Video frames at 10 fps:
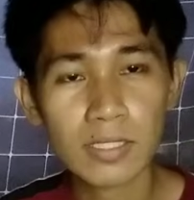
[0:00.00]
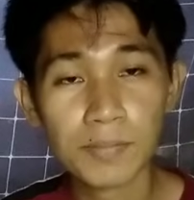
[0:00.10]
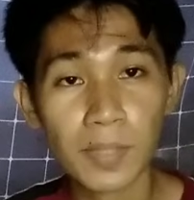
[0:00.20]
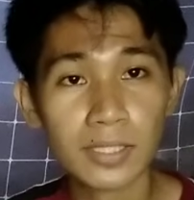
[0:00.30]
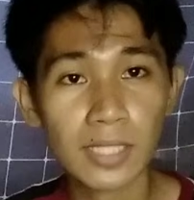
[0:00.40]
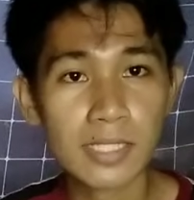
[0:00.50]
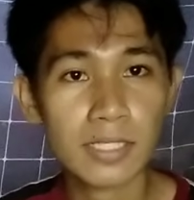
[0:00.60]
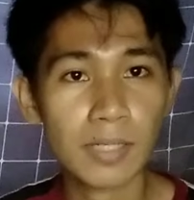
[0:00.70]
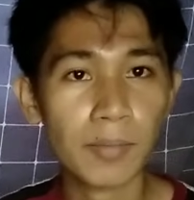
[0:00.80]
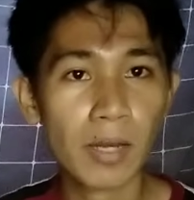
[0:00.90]
is
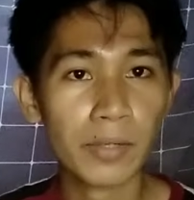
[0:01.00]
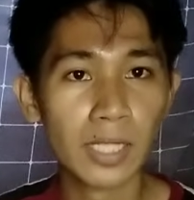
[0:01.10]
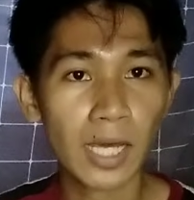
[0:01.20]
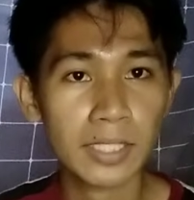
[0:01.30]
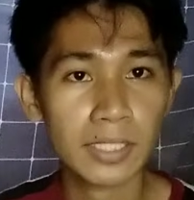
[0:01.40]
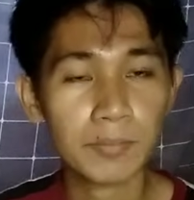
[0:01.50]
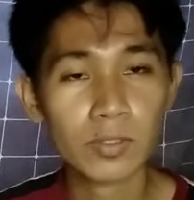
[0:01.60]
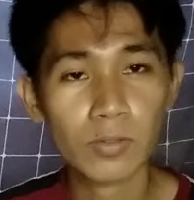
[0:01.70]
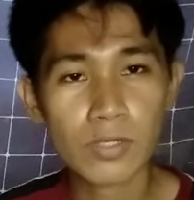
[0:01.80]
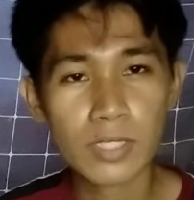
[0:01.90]
pagtaas din ng power na kanya
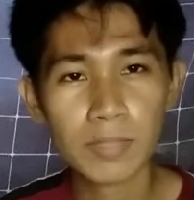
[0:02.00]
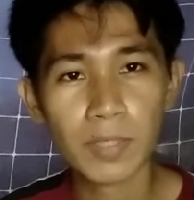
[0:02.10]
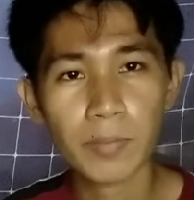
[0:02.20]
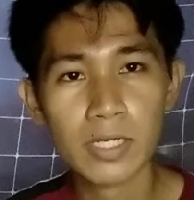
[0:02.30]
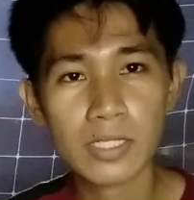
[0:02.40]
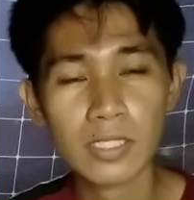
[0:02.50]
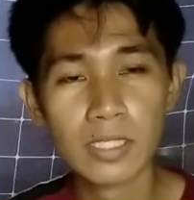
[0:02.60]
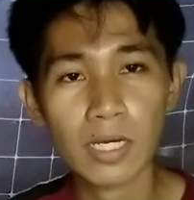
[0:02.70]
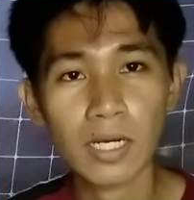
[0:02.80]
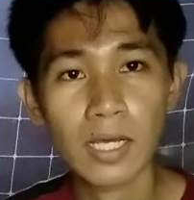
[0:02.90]
i-produce and pagbilis
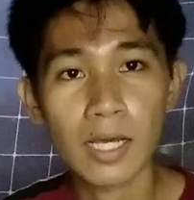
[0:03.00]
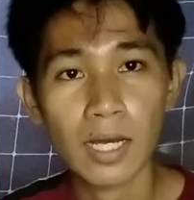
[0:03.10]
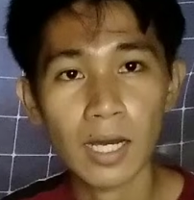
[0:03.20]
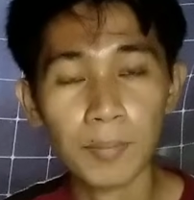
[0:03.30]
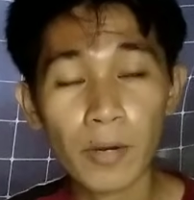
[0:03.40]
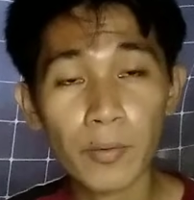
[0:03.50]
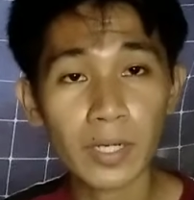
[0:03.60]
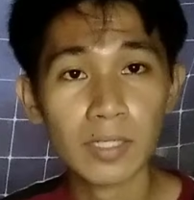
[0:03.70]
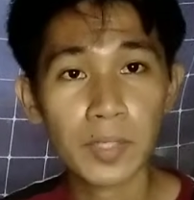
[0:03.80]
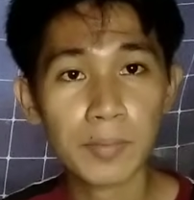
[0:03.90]
din ng
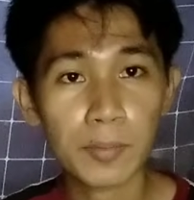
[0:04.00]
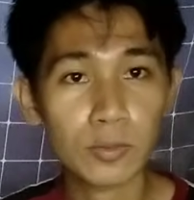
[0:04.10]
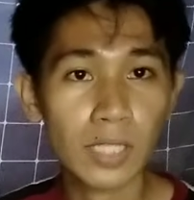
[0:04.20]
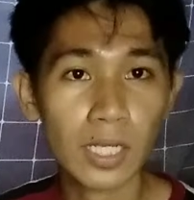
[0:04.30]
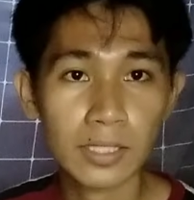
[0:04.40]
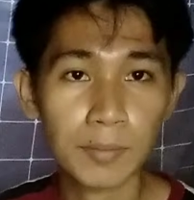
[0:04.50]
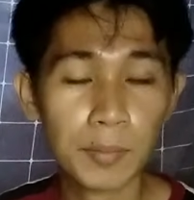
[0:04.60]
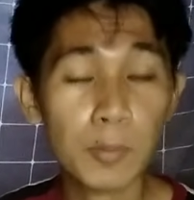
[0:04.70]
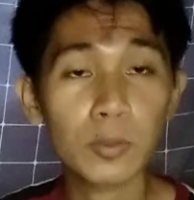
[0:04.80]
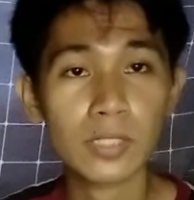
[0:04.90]
power na maipupundar niya
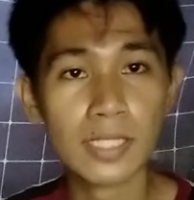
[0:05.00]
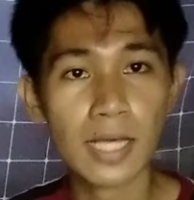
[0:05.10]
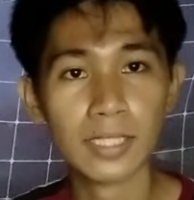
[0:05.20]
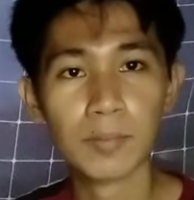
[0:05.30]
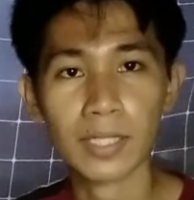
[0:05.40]
mapupunta sa ating